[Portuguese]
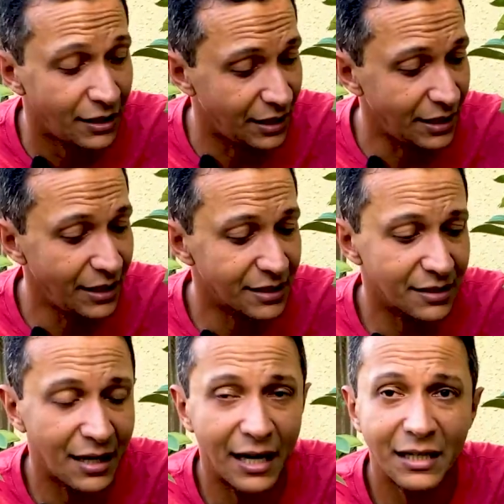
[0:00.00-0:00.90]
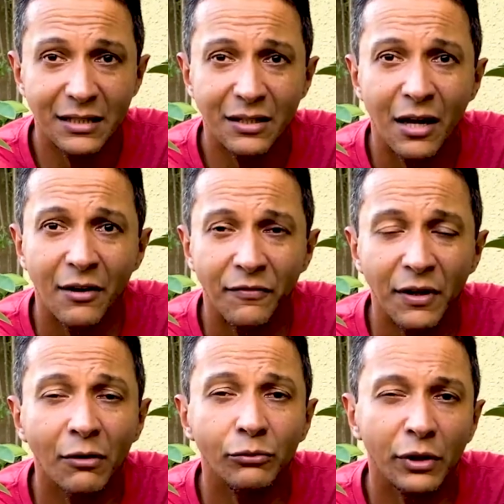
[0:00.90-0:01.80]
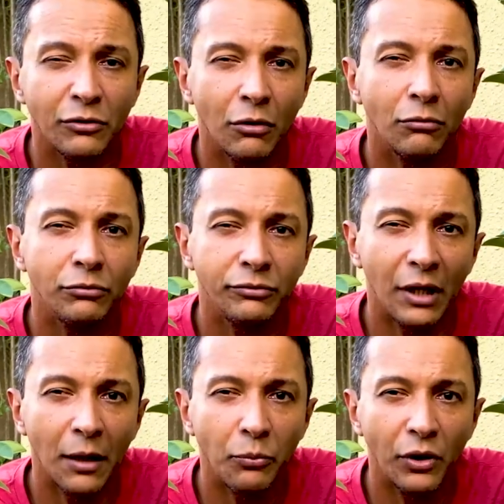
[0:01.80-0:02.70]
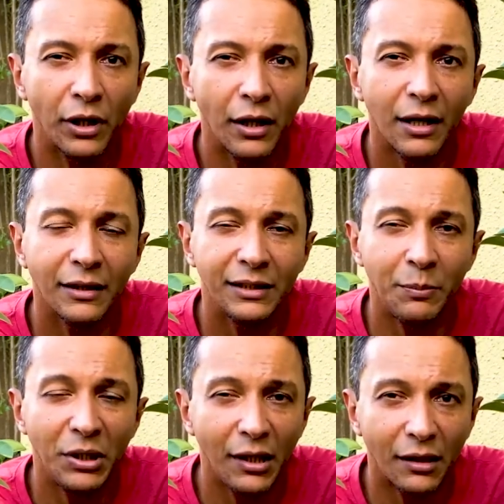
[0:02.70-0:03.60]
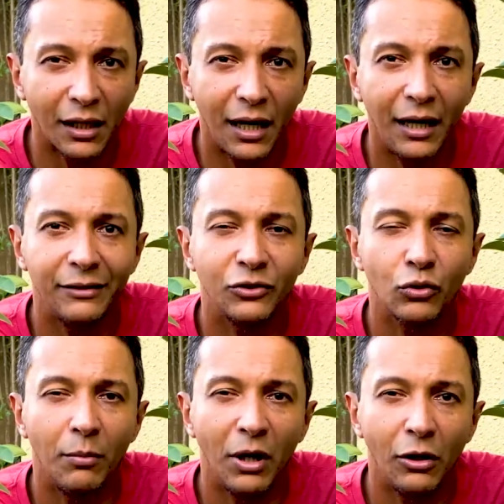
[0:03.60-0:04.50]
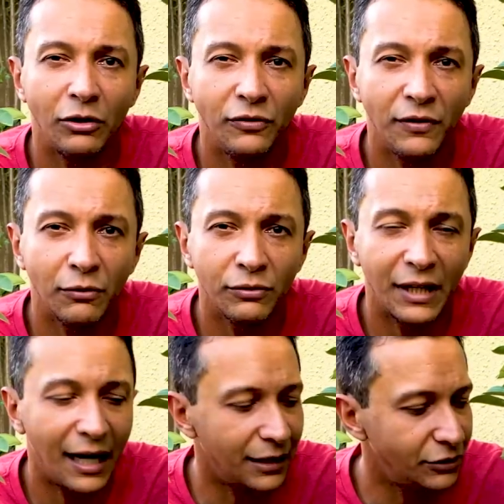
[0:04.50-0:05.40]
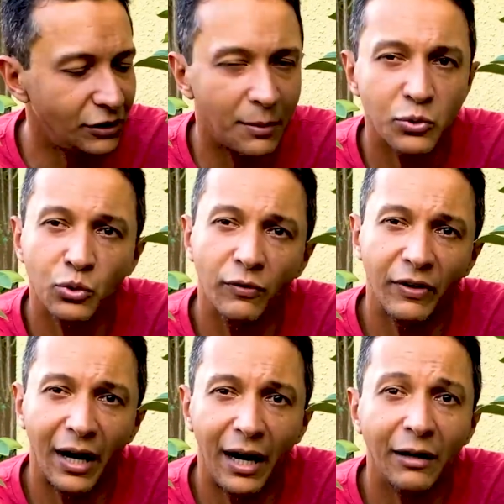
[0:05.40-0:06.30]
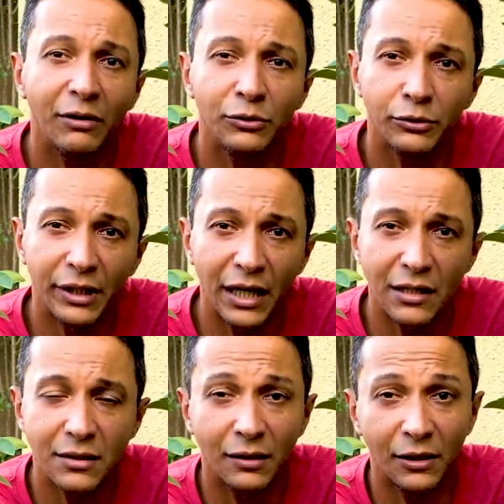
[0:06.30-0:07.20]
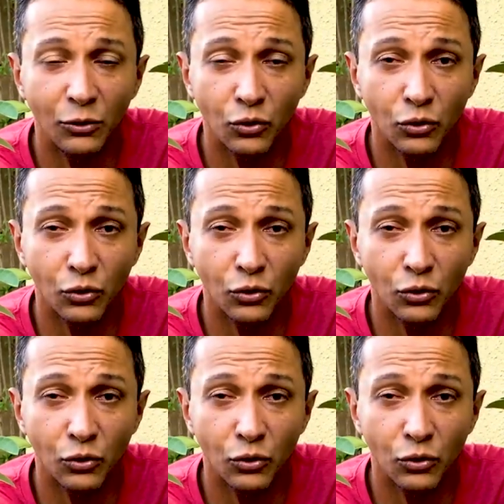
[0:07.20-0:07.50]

E aí essas raízes ficam durante algum tempo ali debilitadas, com a maior dificuldade de absorver água, nutrientes ali do